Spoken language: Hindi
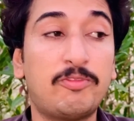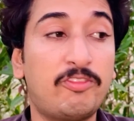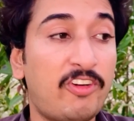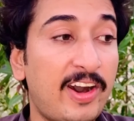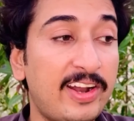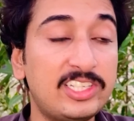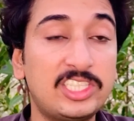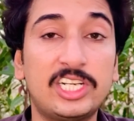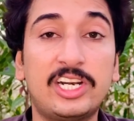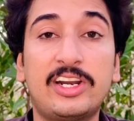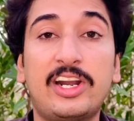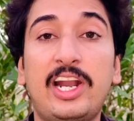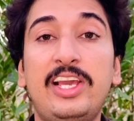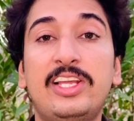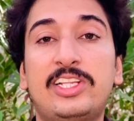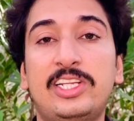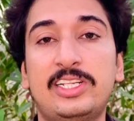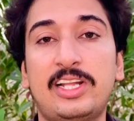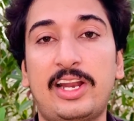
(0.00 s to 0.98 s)
फर्श
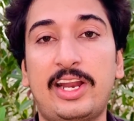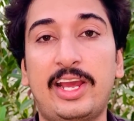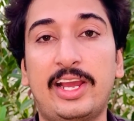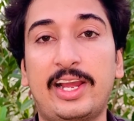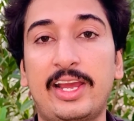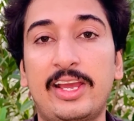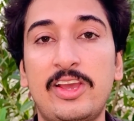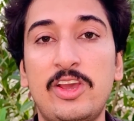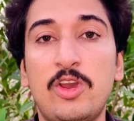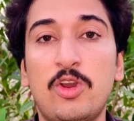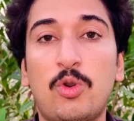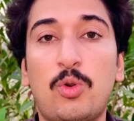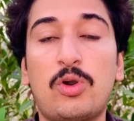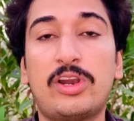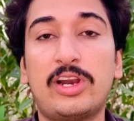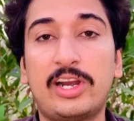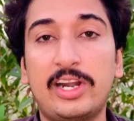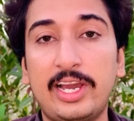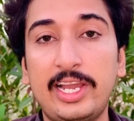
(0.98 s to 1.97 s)
रगड़े थी रह गए
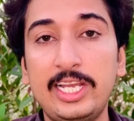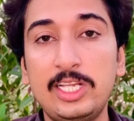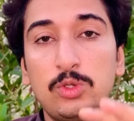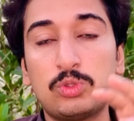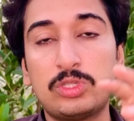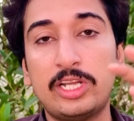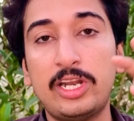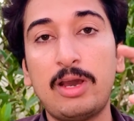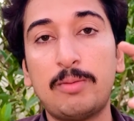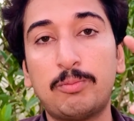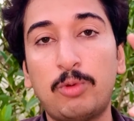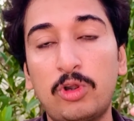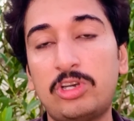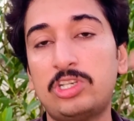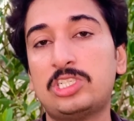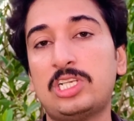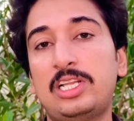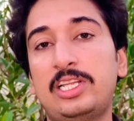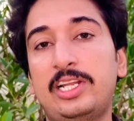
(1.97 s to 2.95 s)
और रगड़ई के उत्ते ना
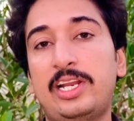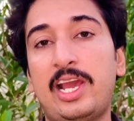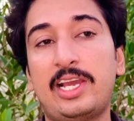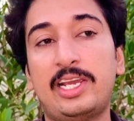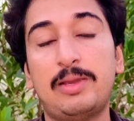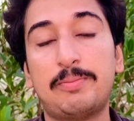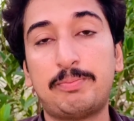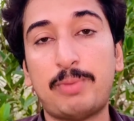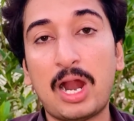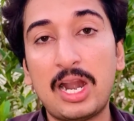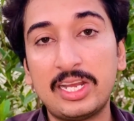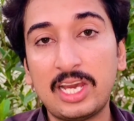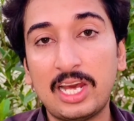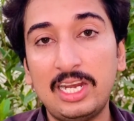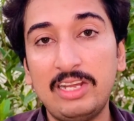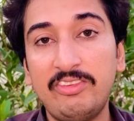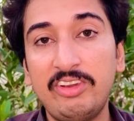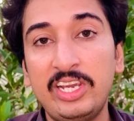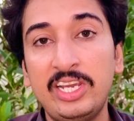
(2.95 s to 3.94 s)
मोटर चलती रहेगी पानी
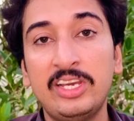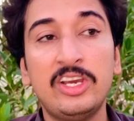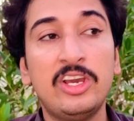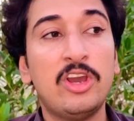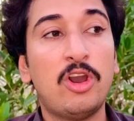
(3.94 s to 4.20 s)
वाली भी